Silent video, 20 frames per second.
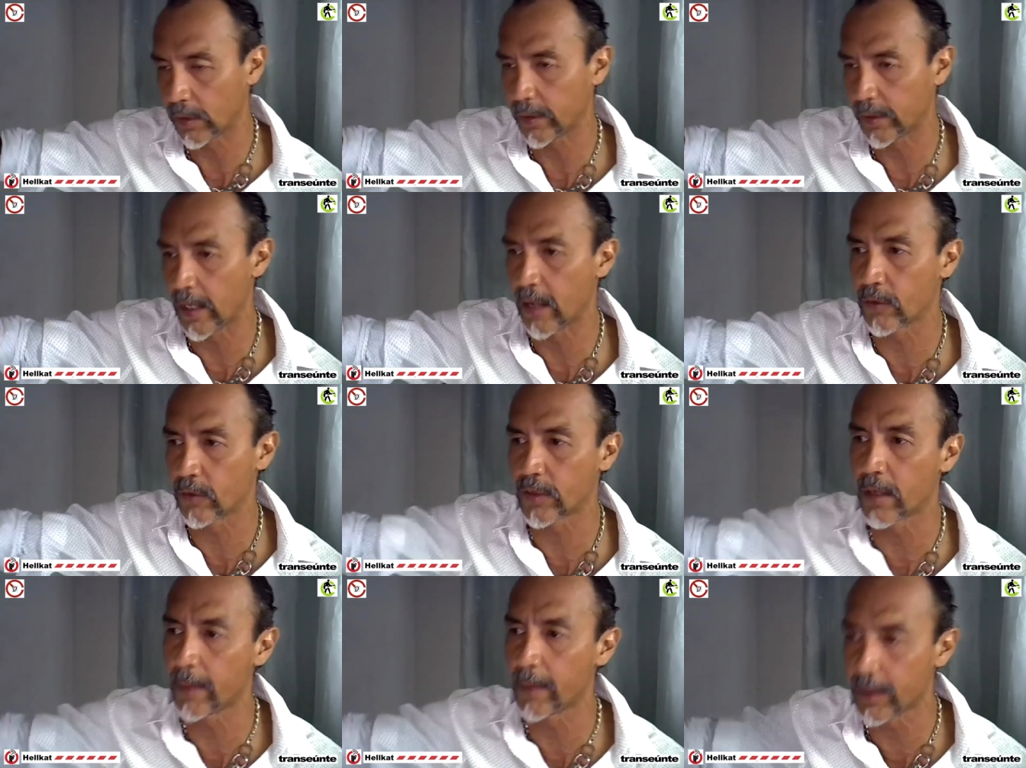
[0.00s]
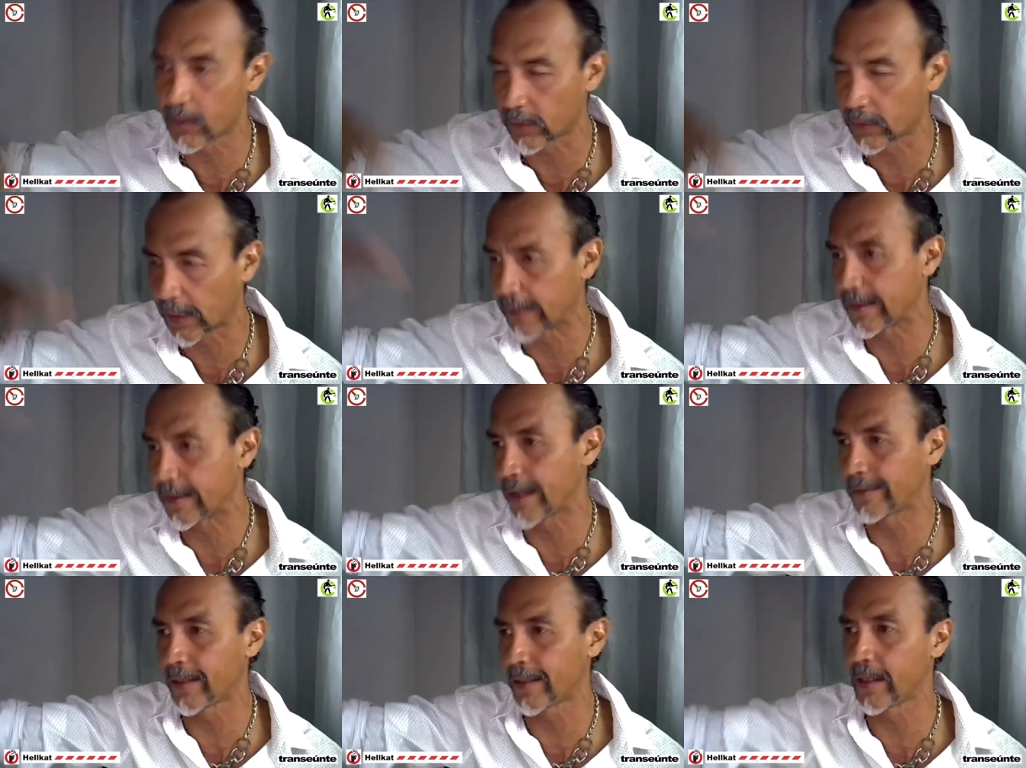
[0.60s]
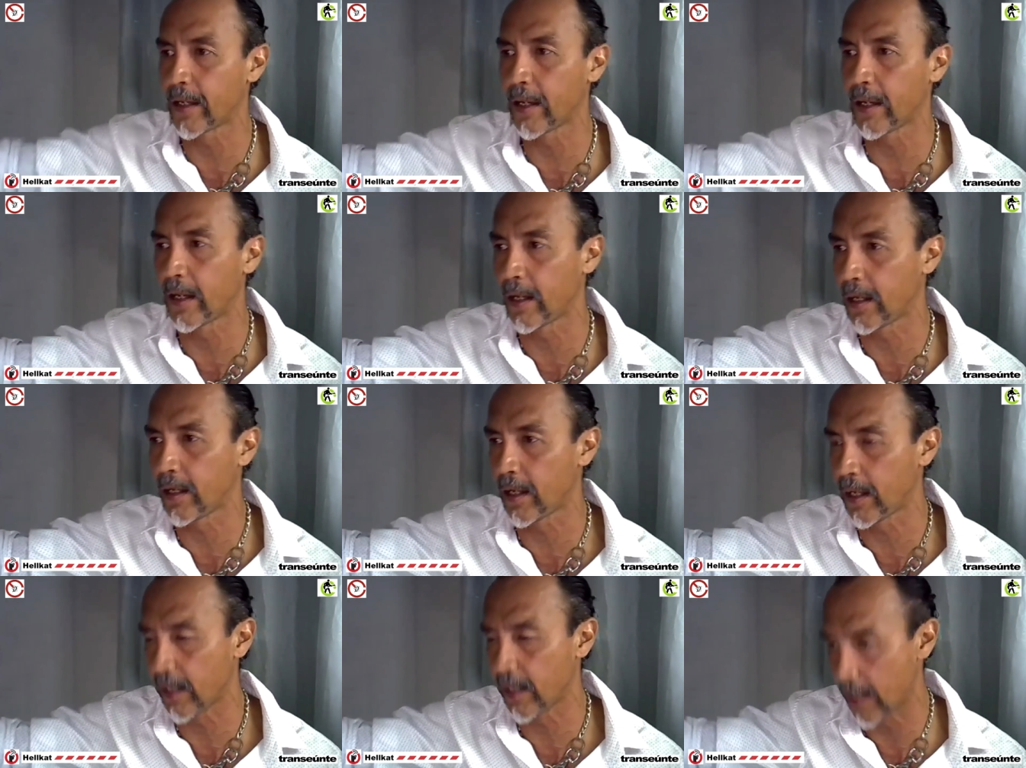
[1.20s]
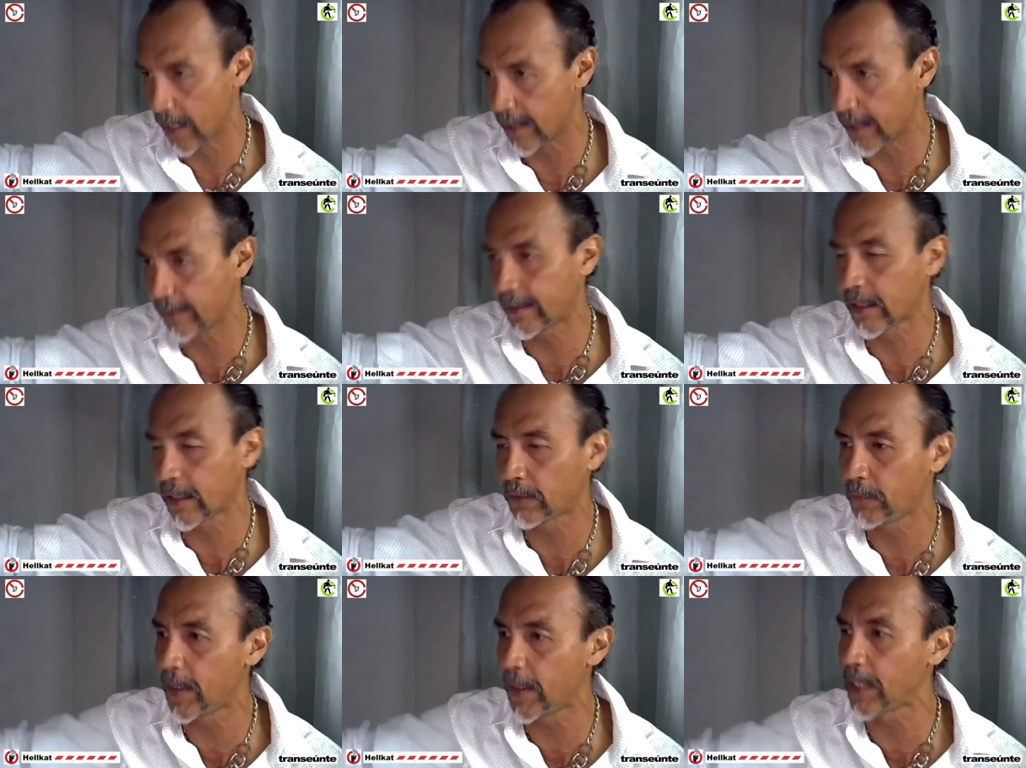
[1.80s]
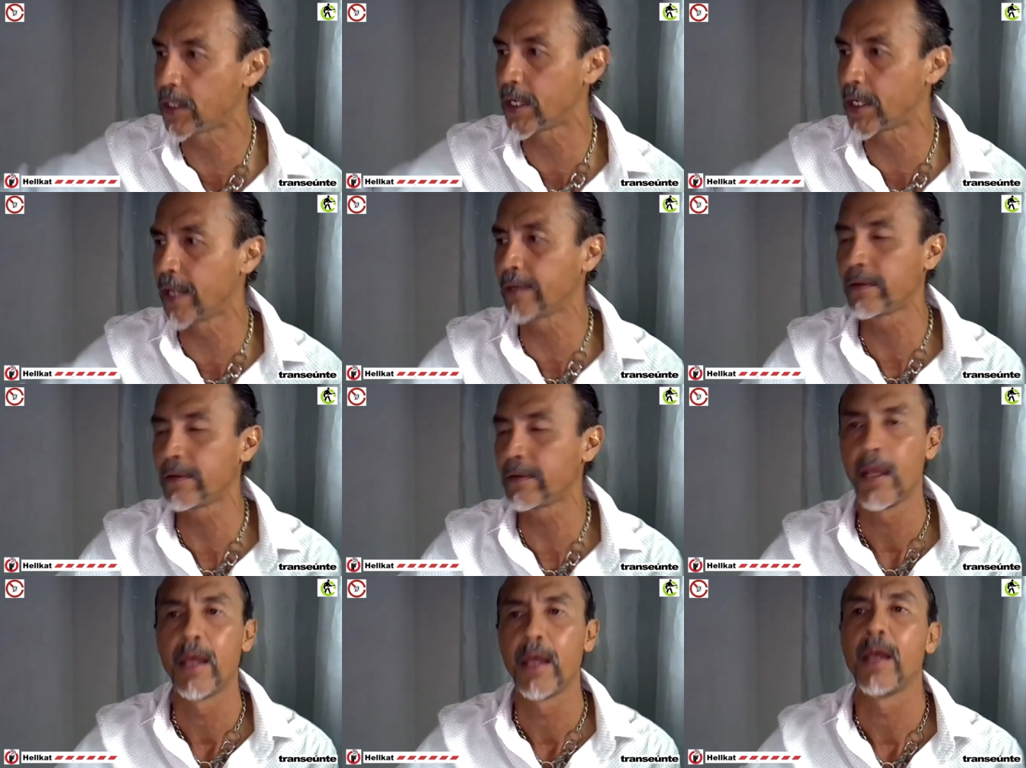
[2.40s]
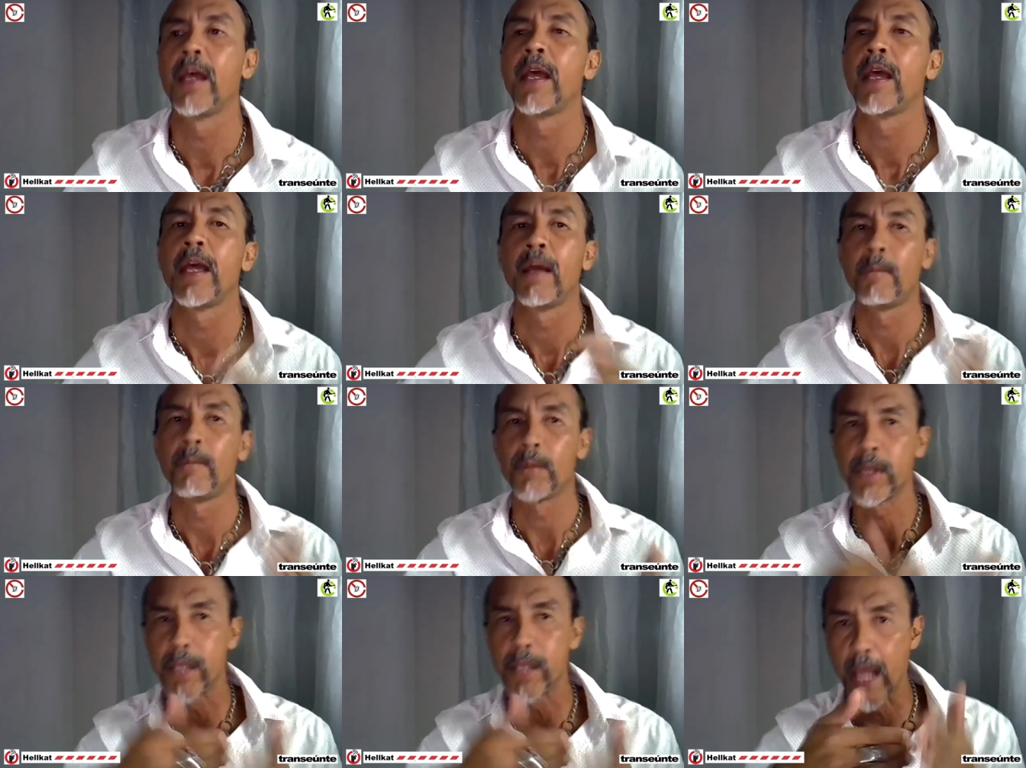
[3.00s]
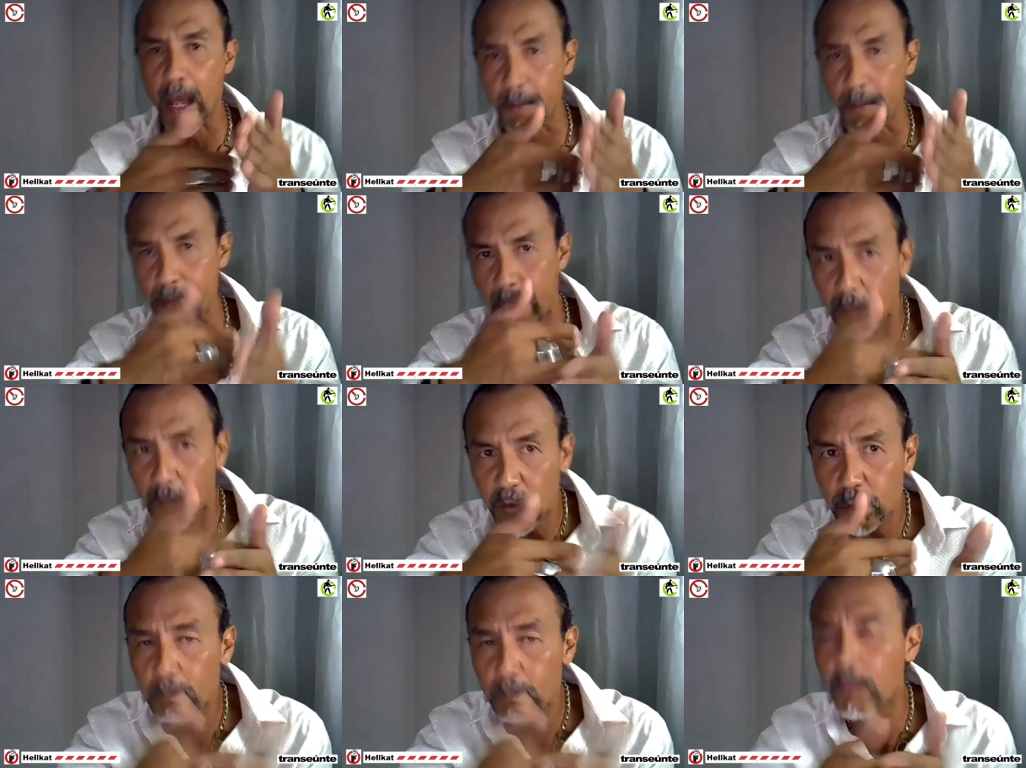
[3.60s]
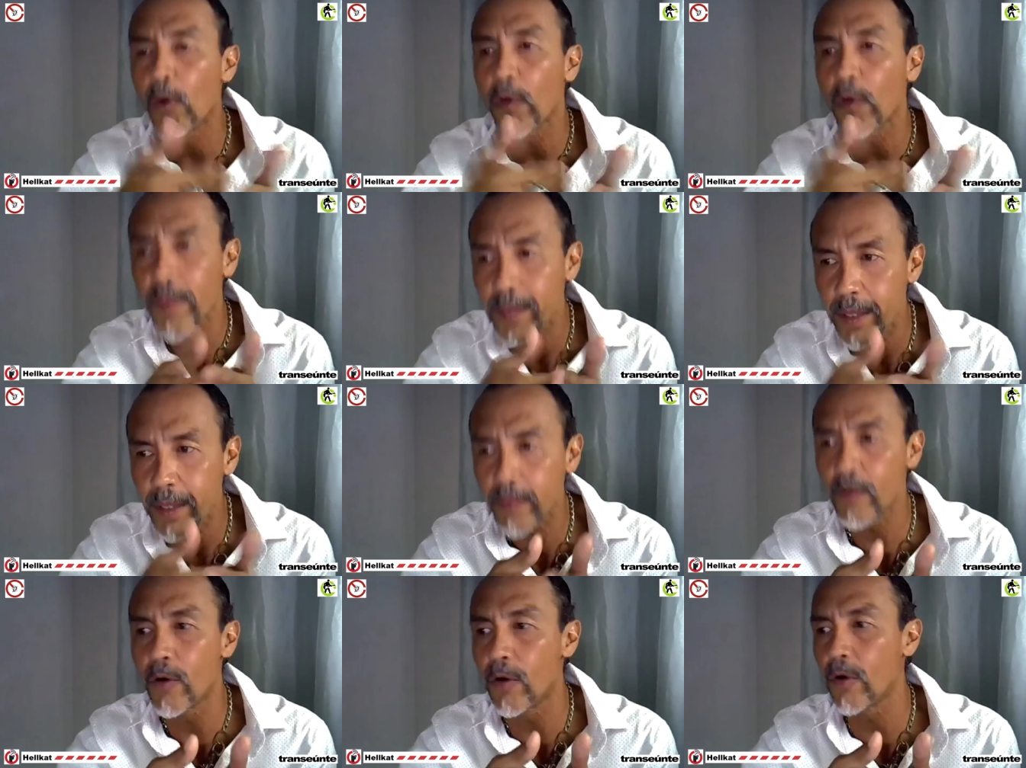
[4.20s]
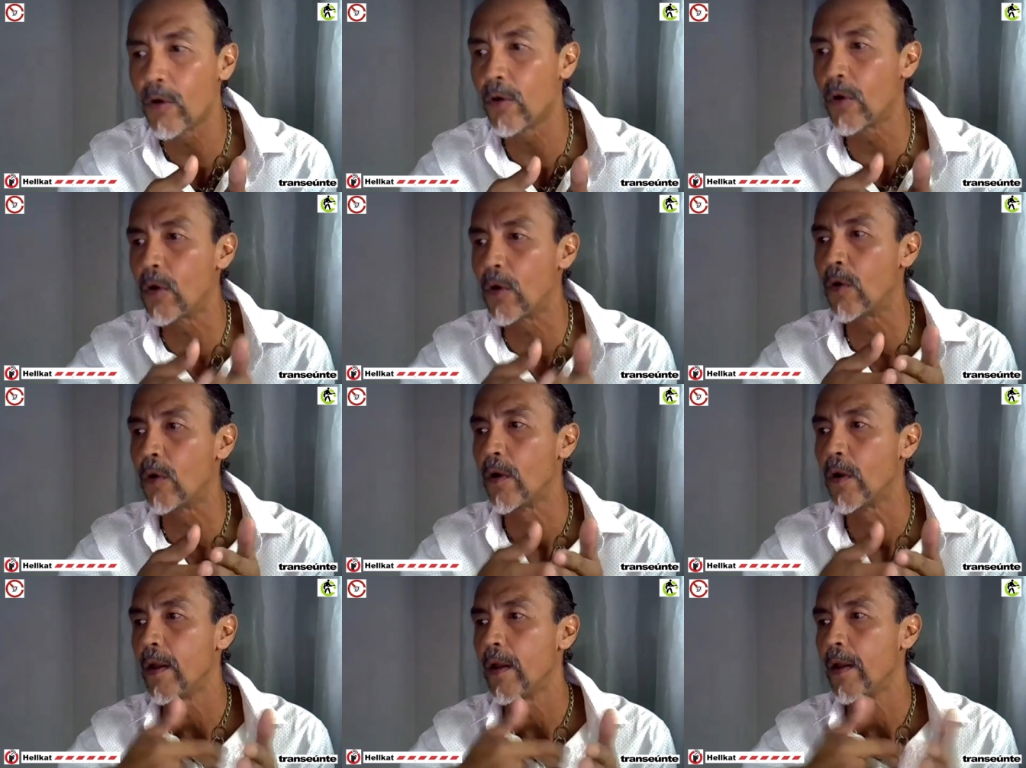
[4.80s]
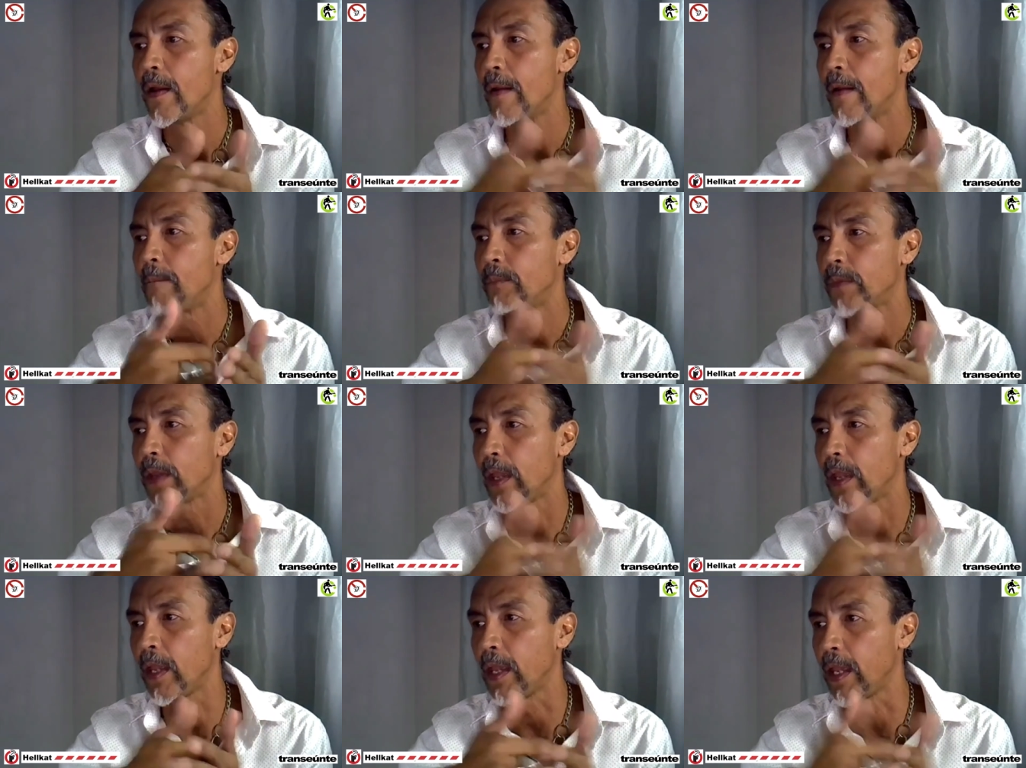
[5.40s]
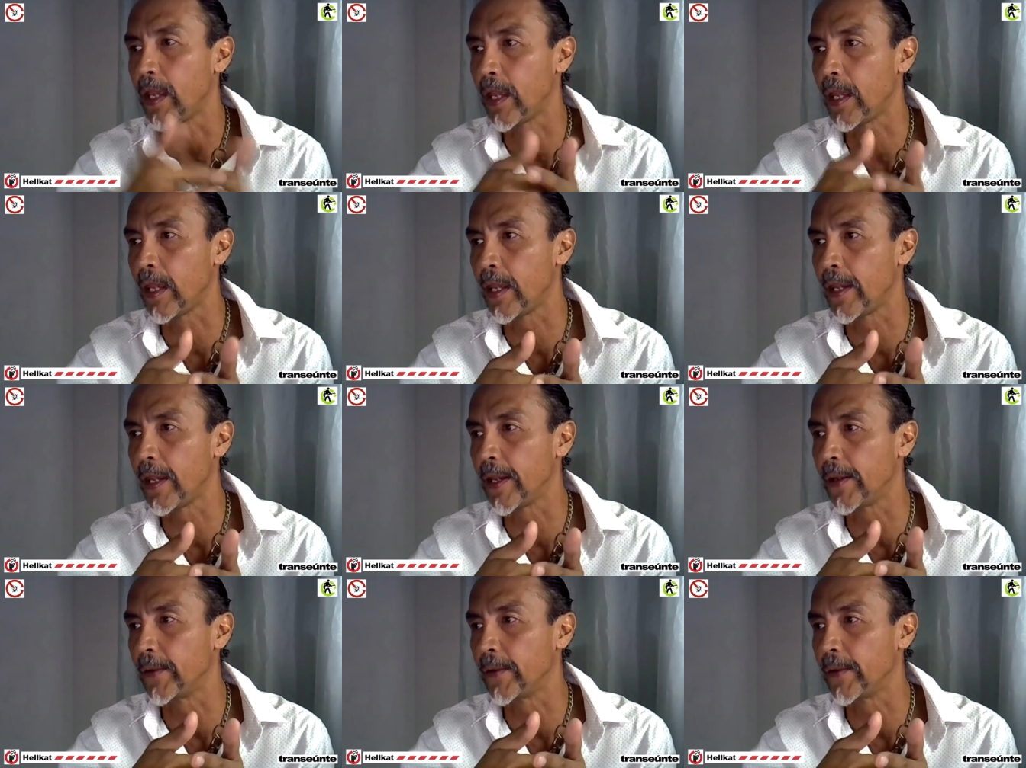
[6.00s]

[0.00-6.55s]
de los eventos que se hacen en, esas fechas y habíamos podido, eh,